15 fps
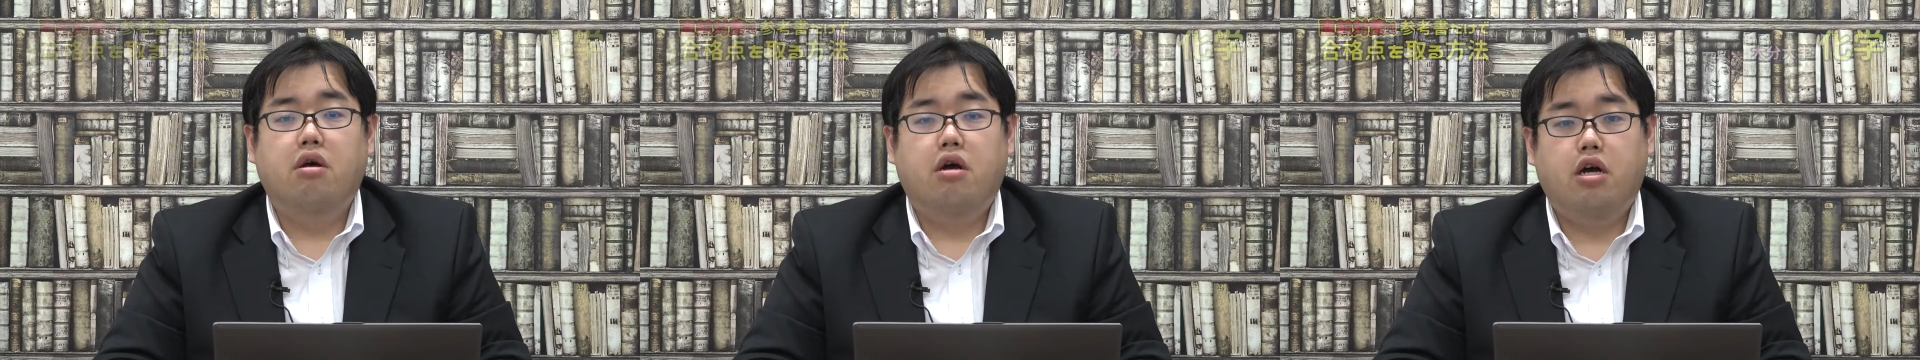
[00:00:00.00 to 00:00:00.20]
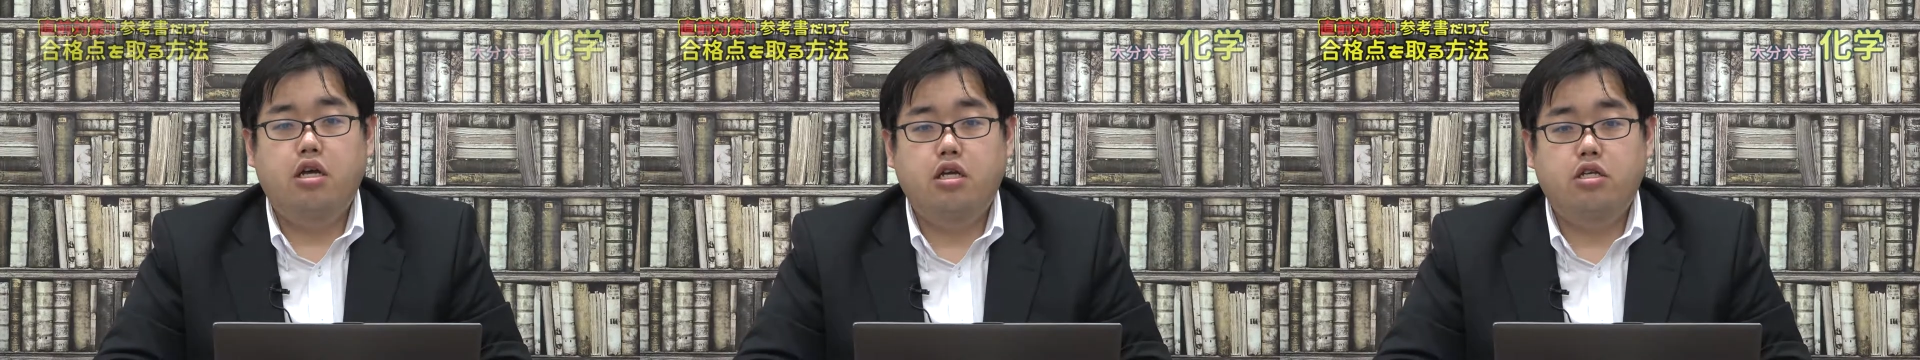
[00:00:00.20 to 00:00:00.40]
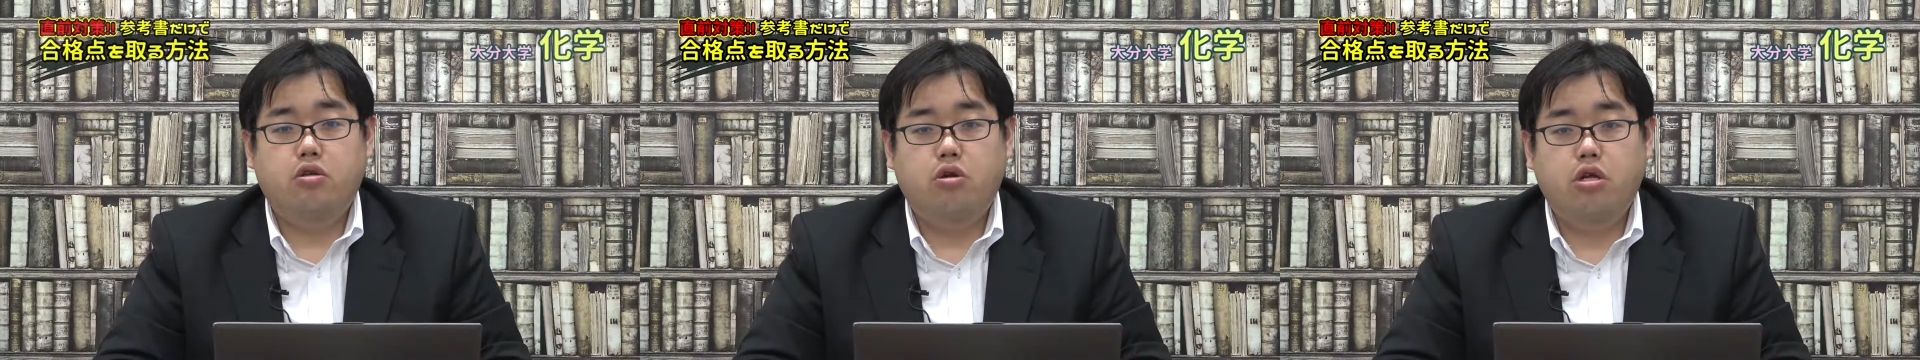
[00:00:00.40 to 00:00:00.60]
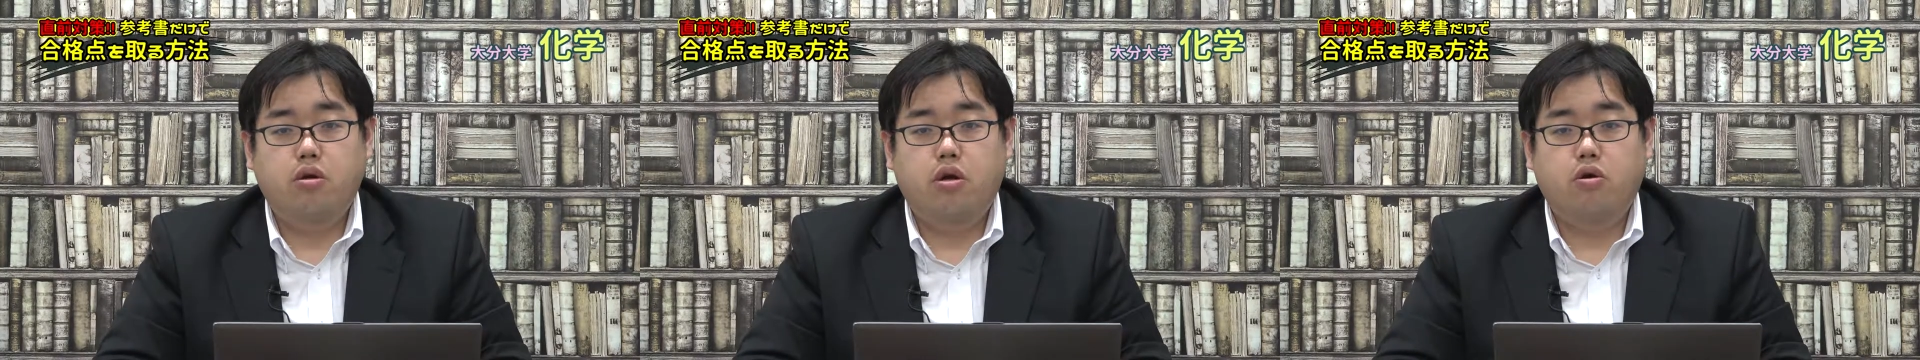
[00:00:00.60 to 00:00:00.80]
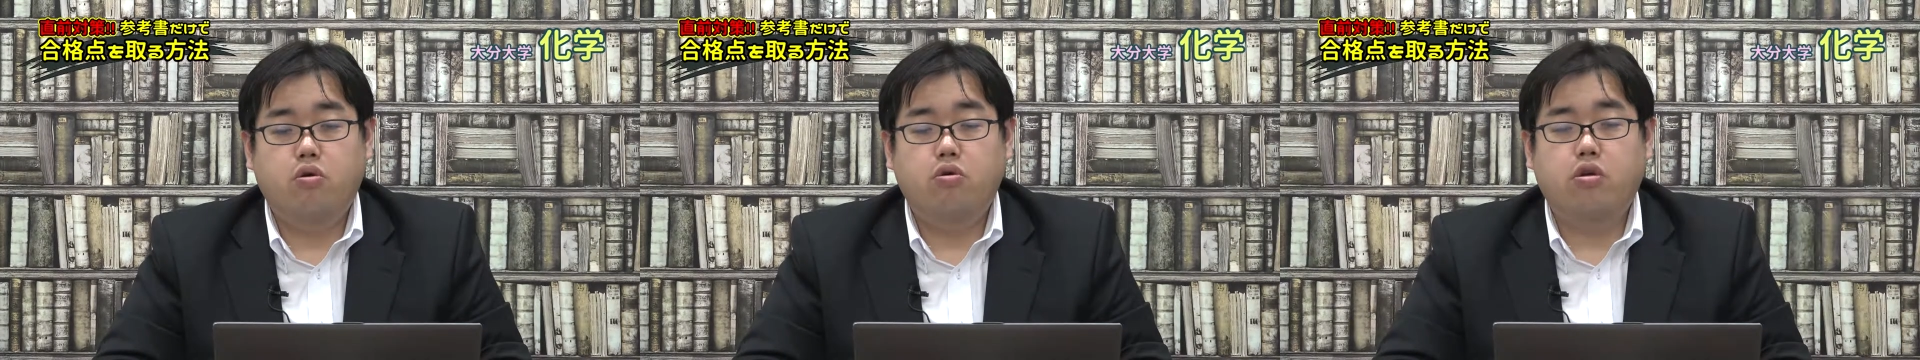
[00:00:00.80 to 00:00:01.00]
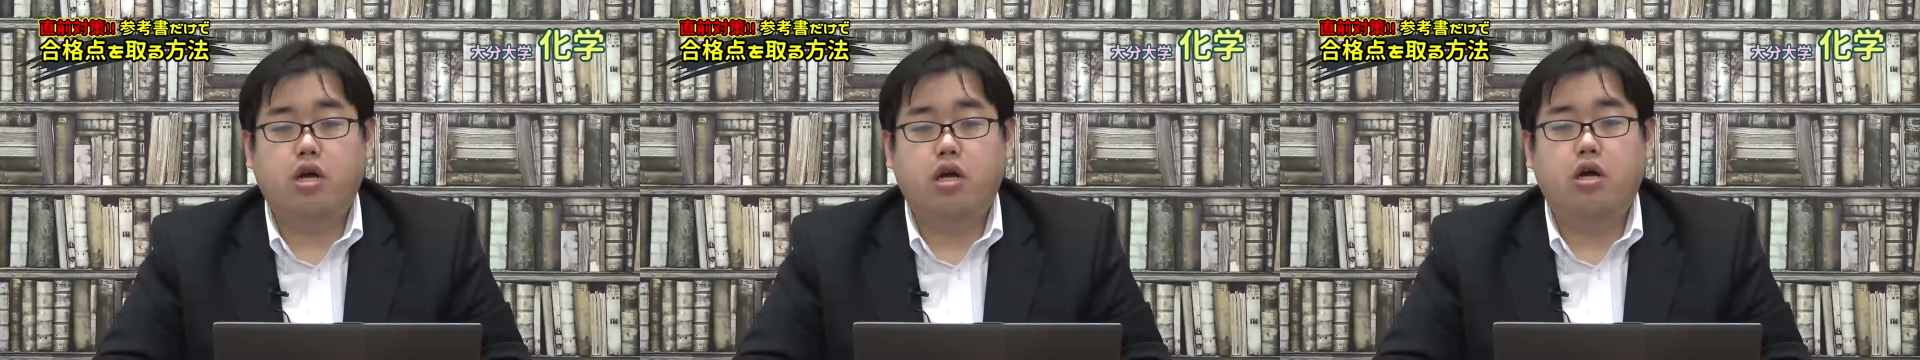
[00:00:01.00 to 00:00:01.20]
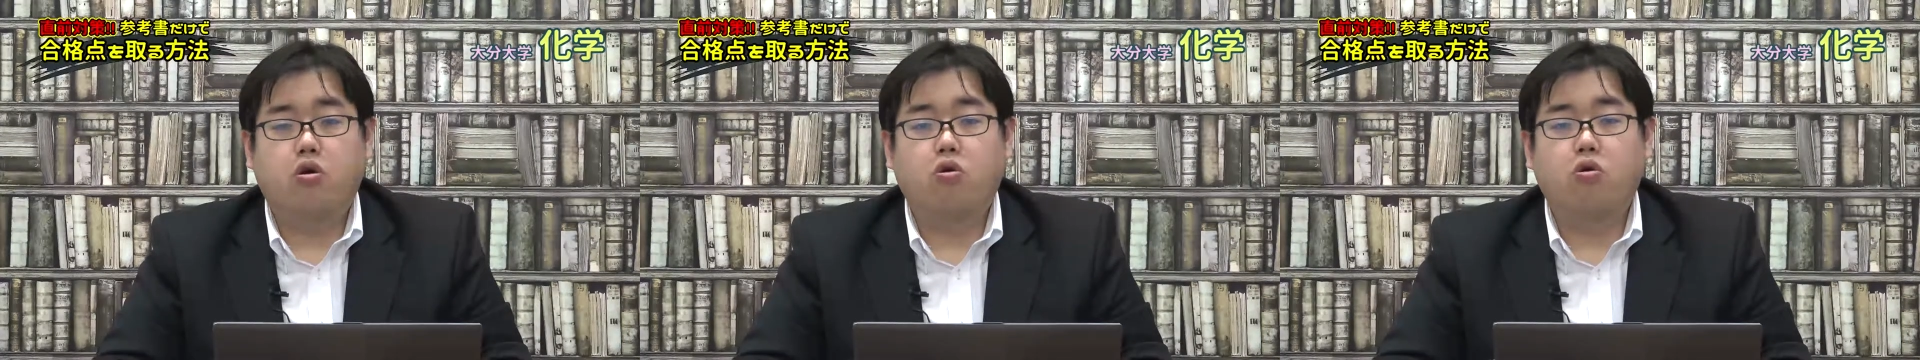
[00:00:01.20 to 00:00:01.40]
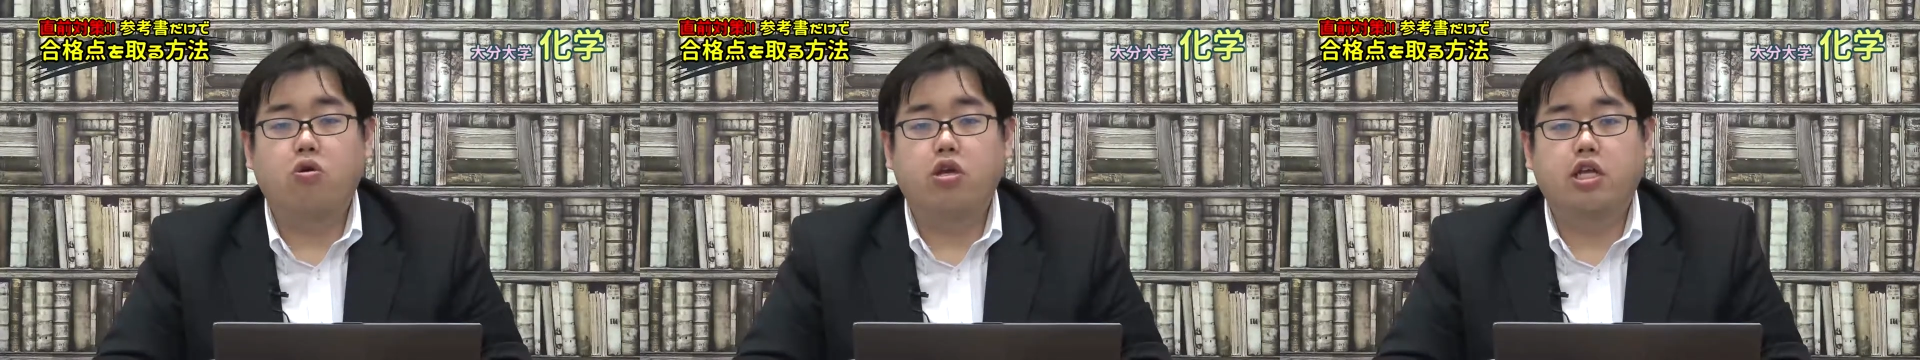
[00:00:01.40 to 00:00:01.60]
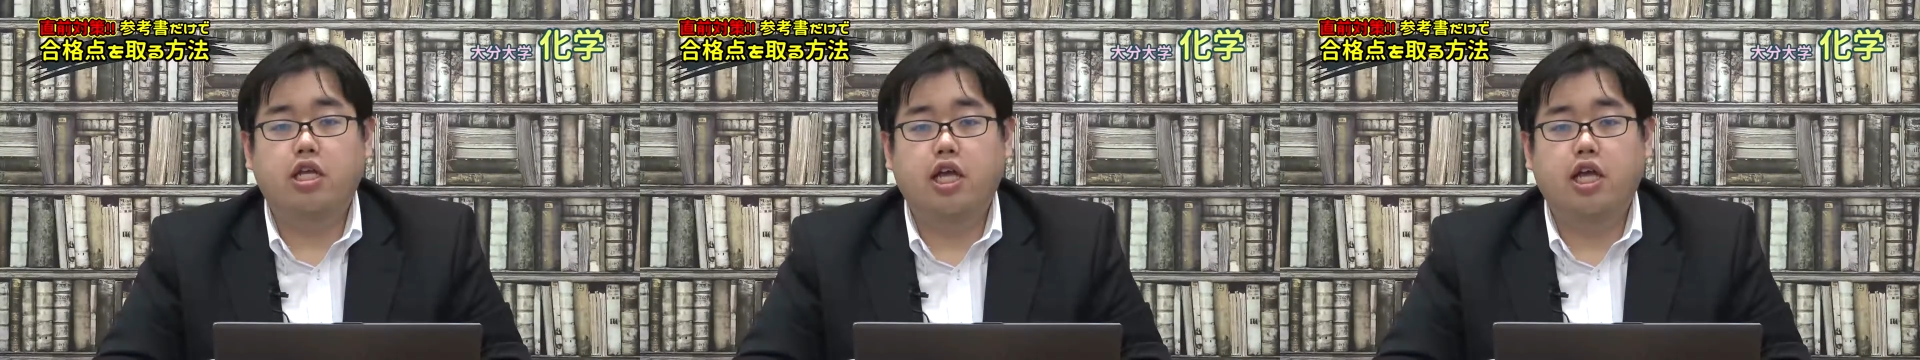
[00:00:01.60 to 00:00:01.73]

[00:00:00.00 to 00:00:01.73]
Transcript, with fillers: はい、それでは今回は大分